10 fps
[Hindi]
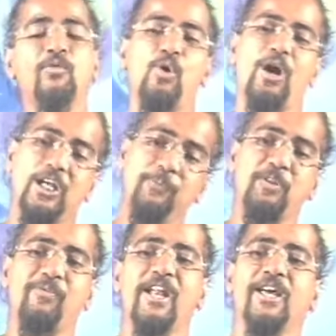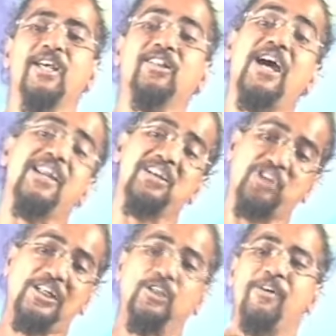वो अलिप्त बना रहता है
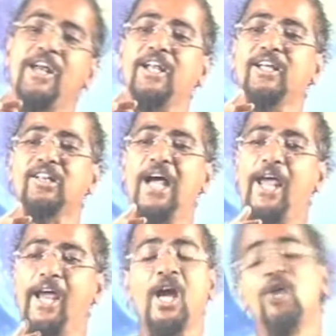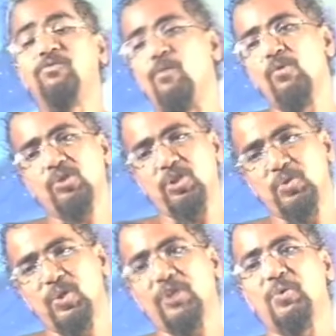अनाशक्त बना रहता है वो मुक्त
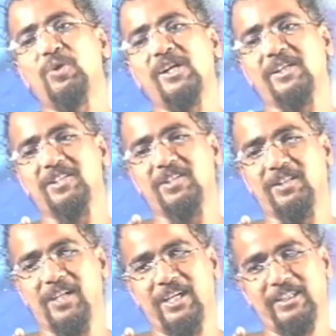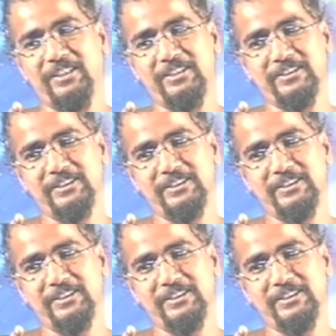योगी होकर के जीता है